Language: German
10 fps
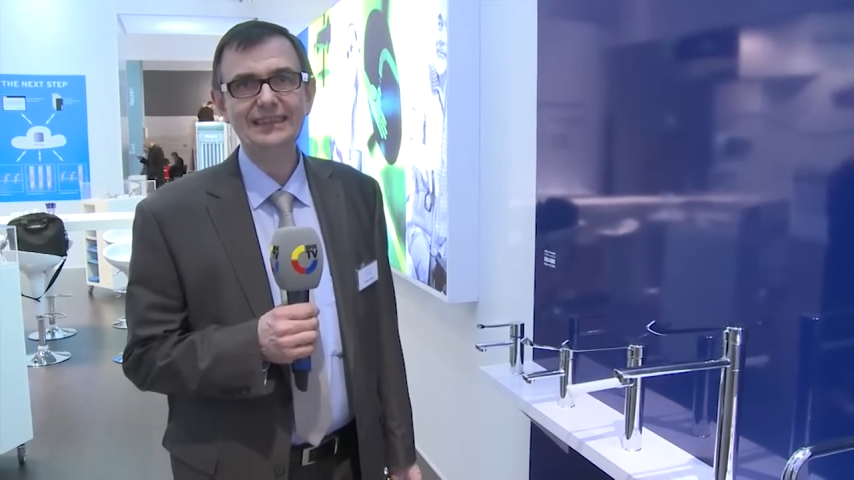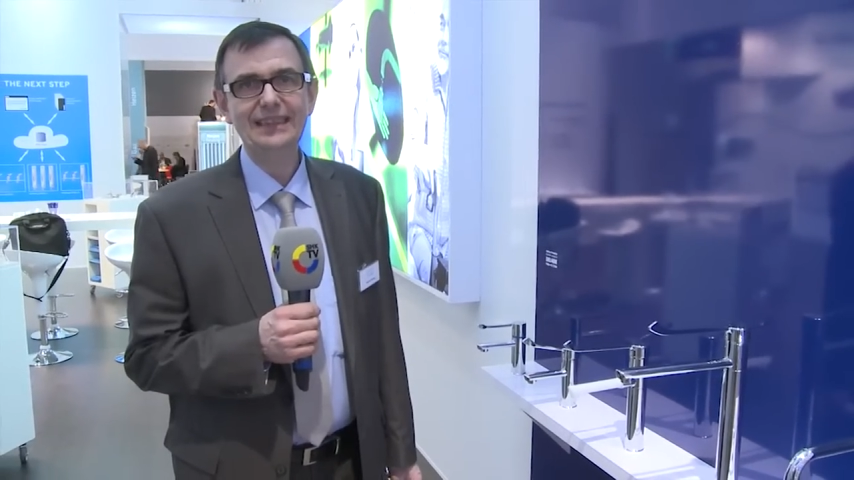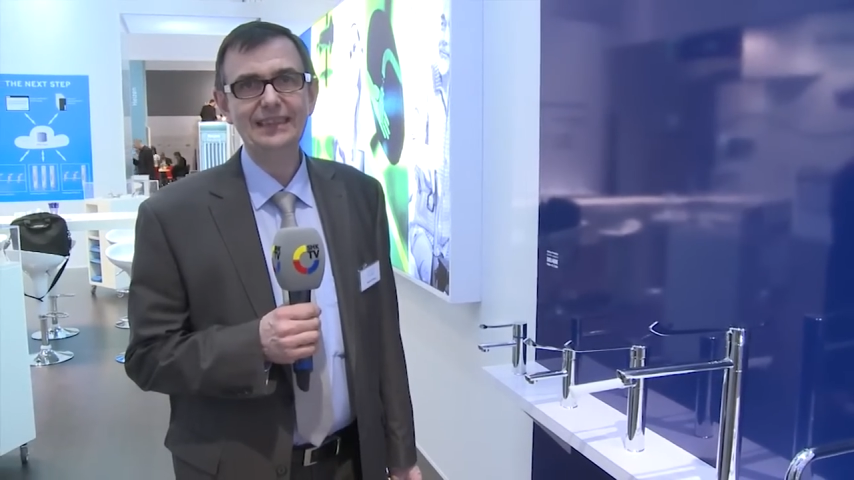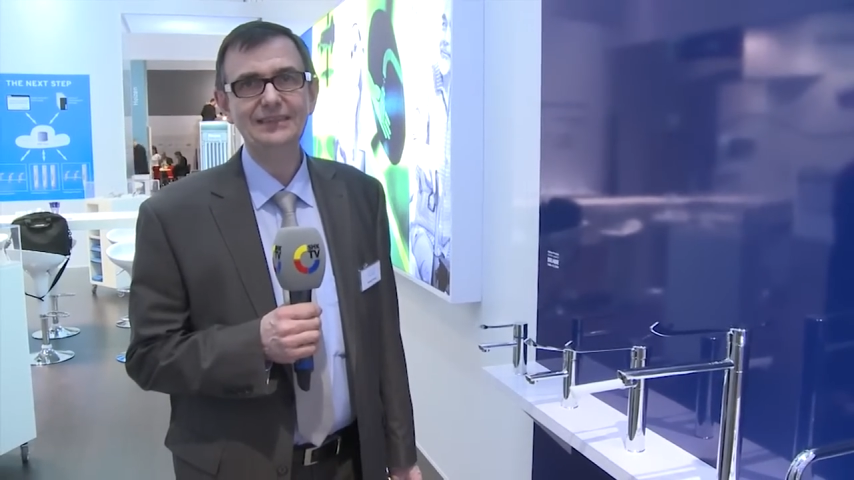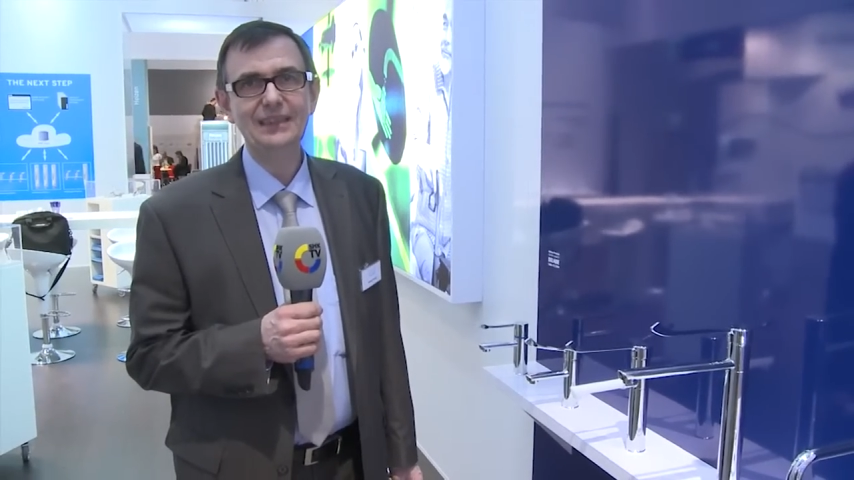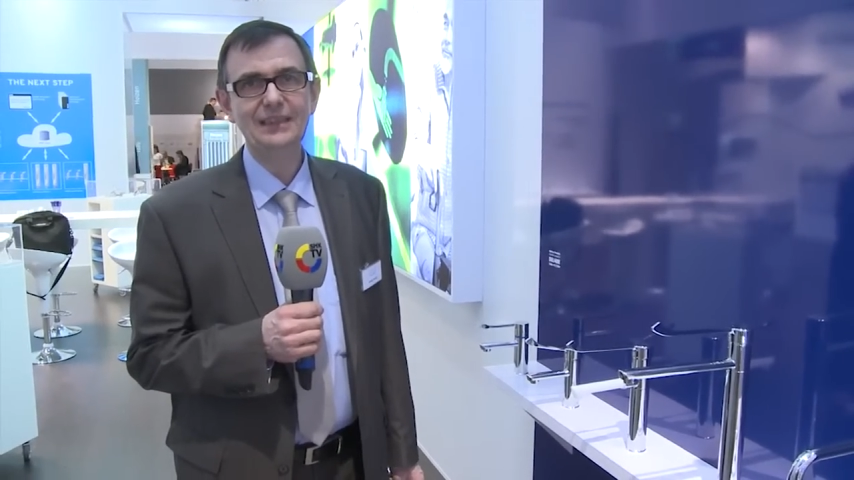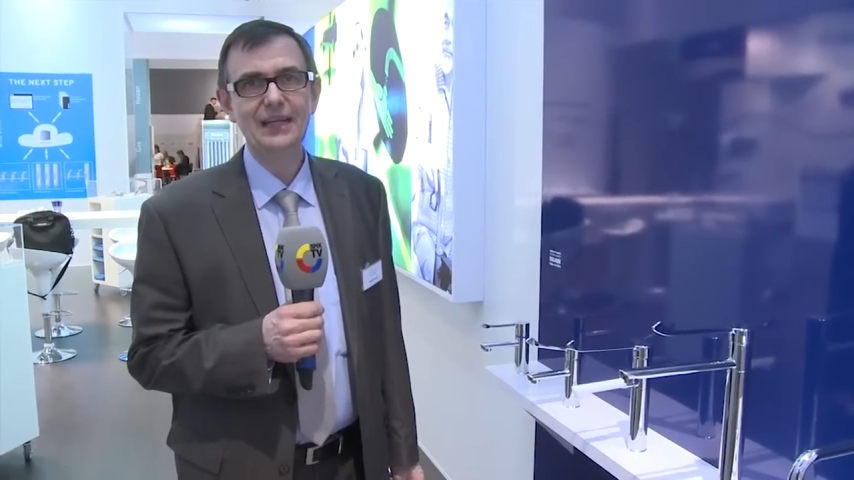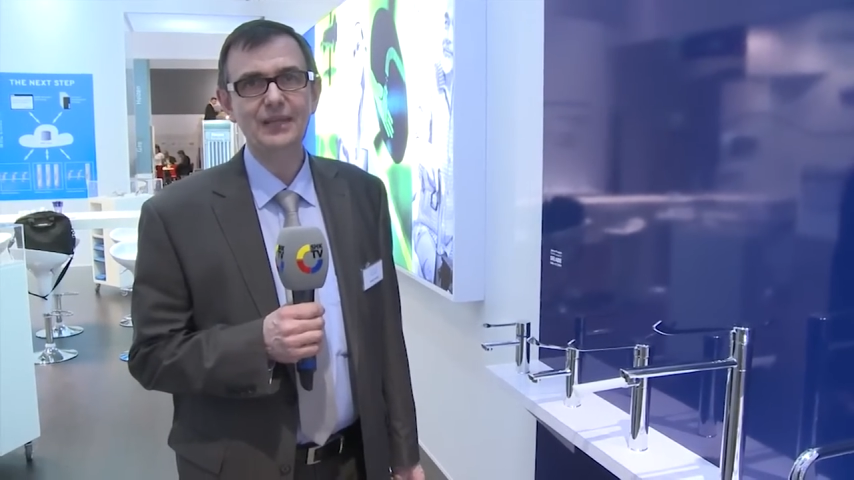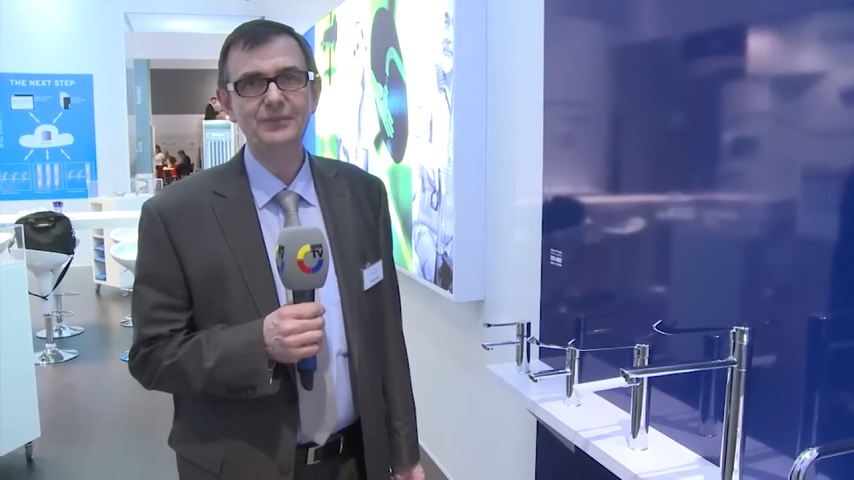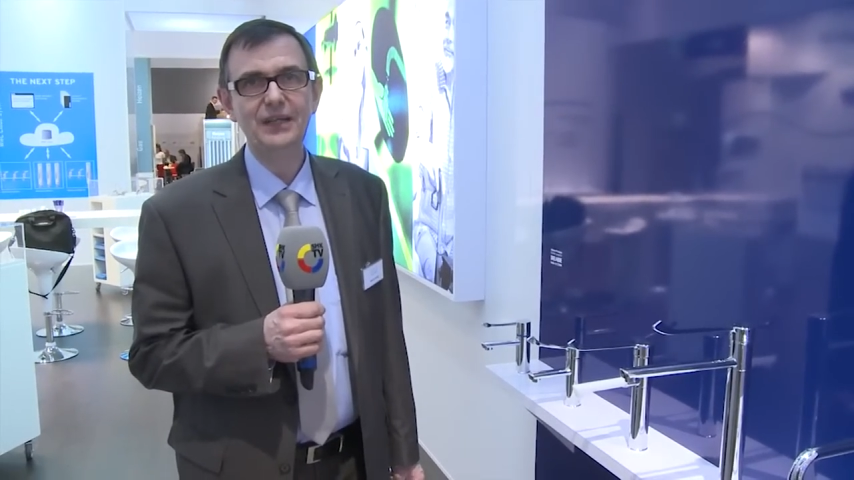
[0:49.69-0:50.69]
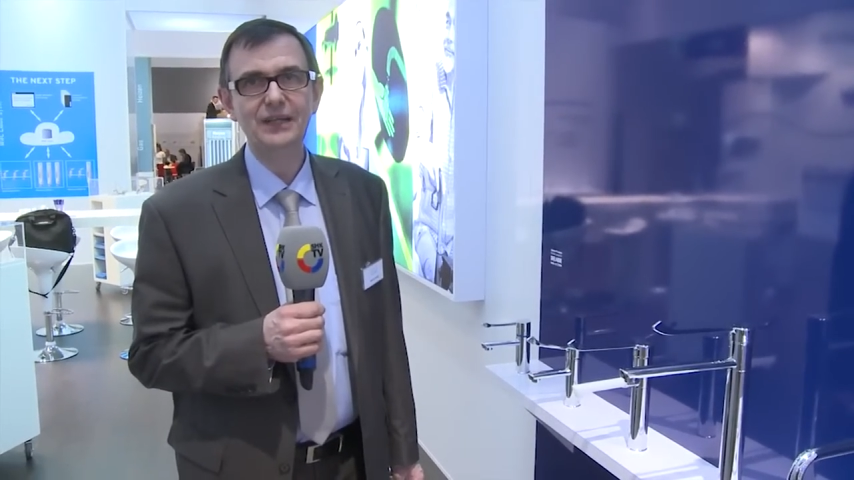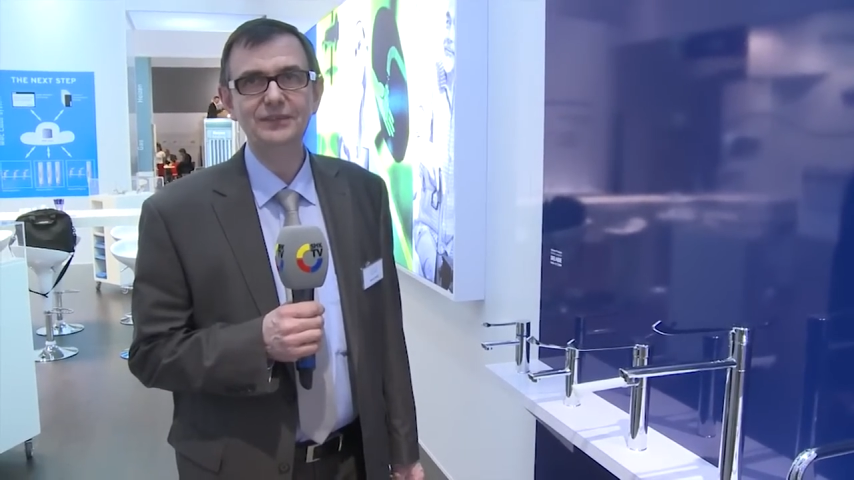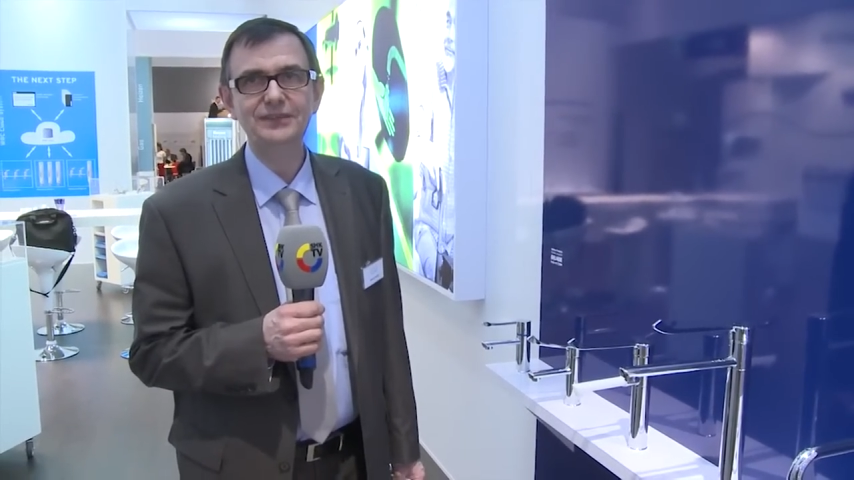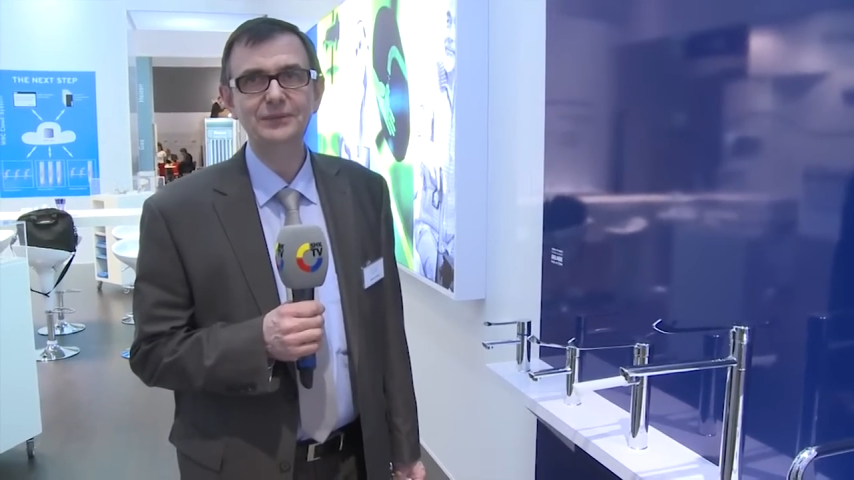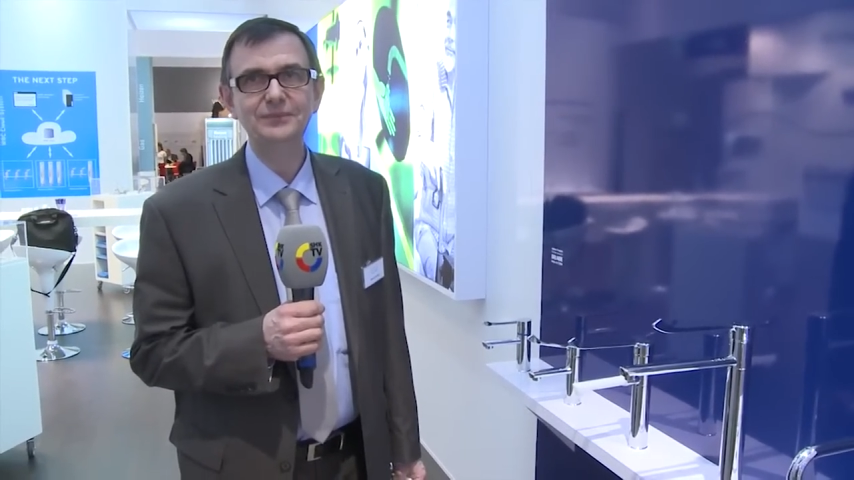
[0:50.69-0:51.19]
jeglicher Keime
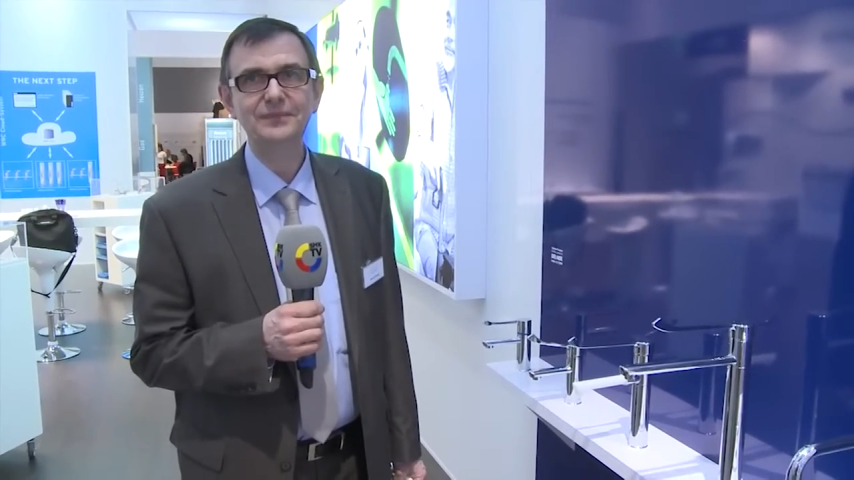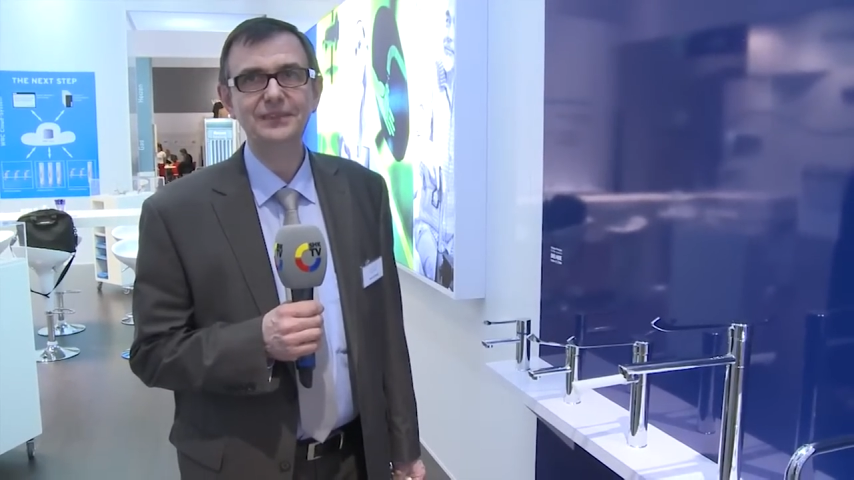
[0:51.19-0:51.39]
aus dem